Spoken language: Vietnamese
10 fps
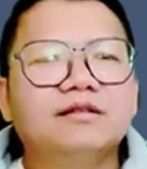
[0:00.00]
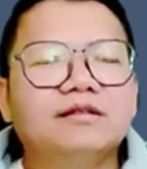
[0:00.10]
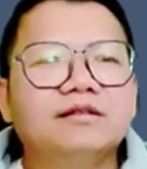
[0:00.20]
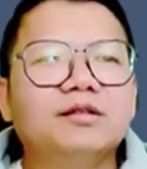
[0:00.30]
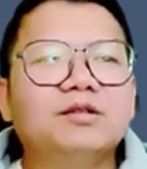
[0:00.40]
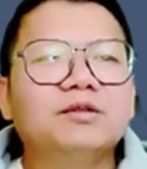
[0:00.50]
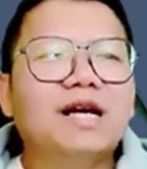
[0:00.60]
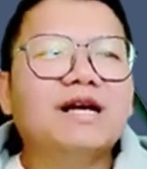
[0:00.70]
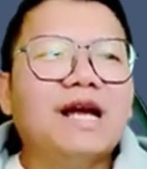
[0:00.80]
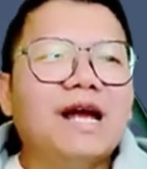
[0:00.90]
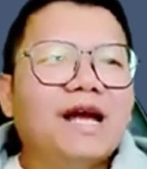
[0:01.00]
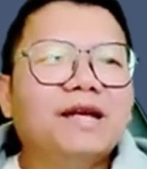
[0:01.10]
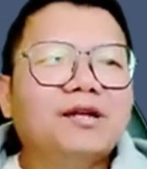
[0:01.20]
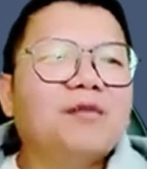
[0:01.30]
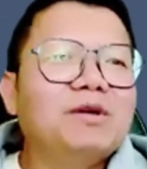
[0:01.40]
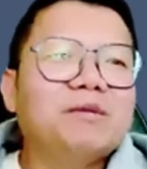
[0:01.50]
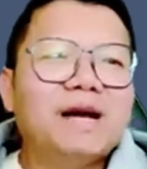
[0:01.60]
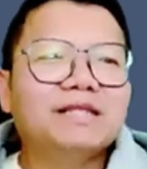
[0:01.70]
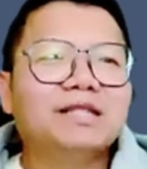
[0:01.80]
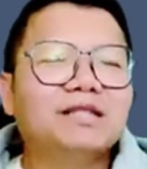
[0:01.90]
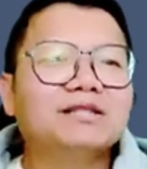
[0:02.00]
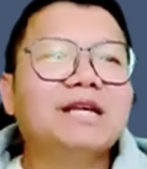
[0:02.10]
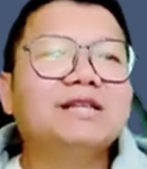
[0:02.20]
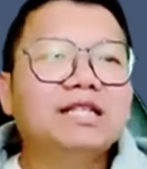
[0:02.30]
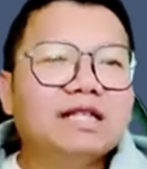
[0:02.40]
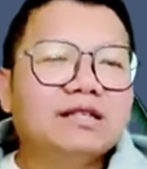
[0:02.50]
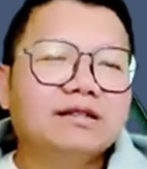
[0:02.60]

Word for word: cứ tụi đang à hết non bài của bạn chặt đang say tiết